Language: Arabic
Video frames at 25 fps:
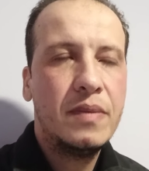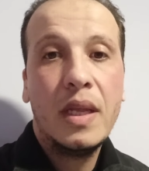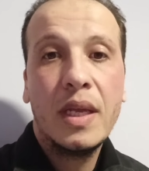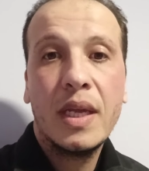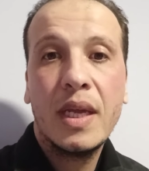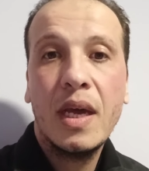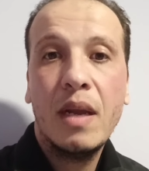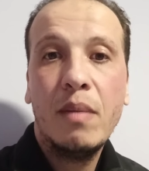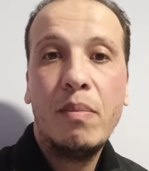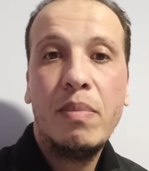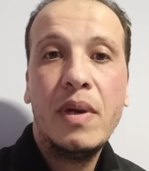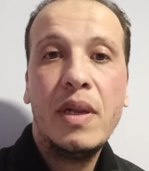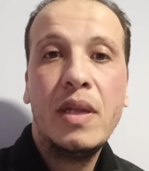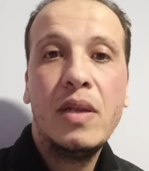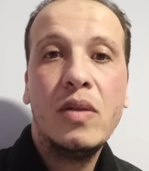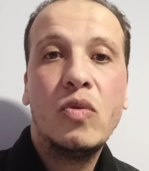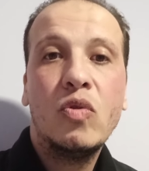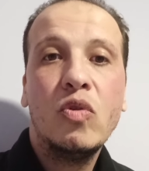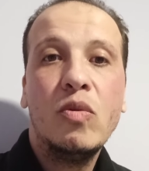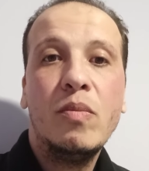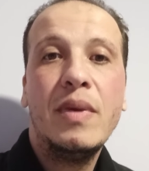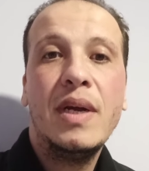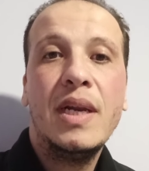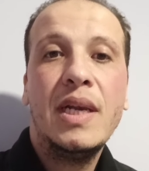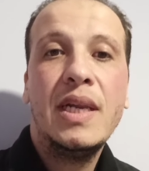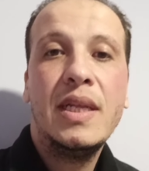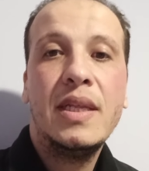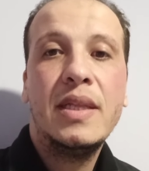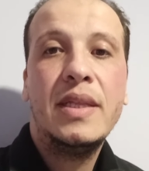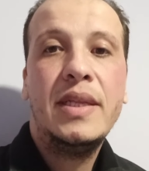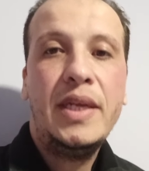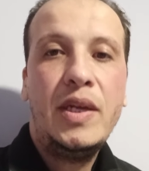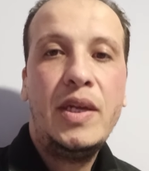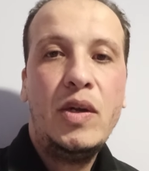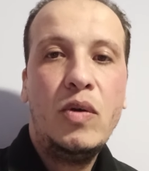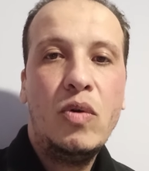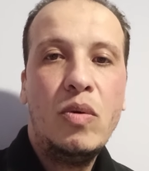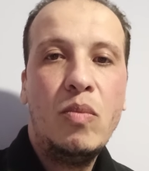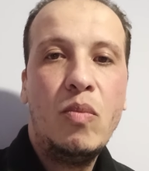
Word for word: اللي قال بلي نتوما اللي تدعيو